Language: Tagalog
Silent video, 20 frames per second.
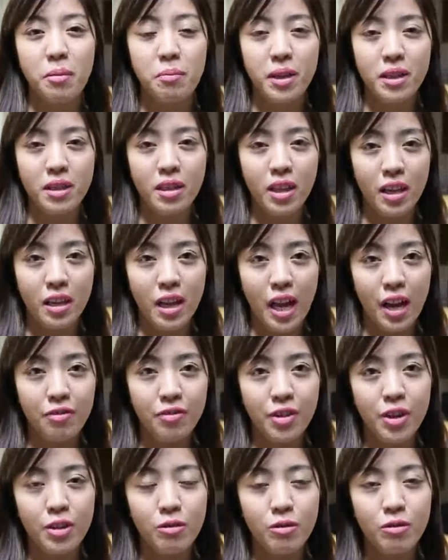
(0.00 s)
But then
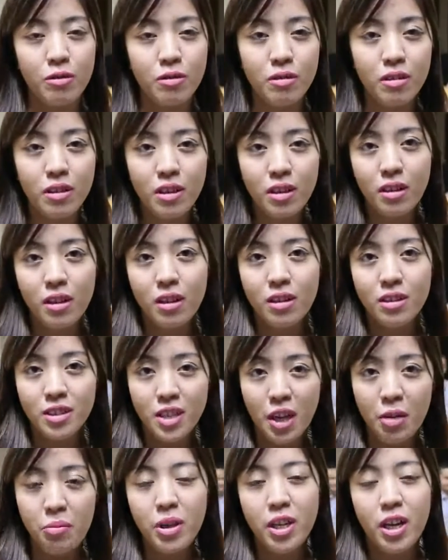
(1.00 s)
after nung
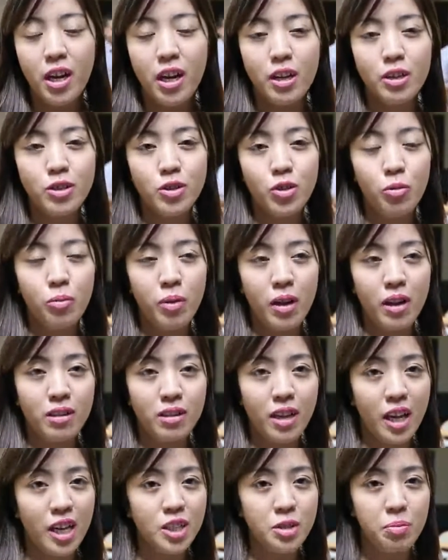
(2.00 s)
seminar, sobrang
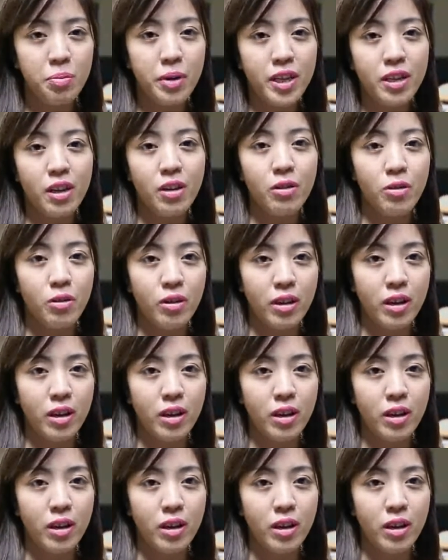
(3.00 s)
na-inspired ako.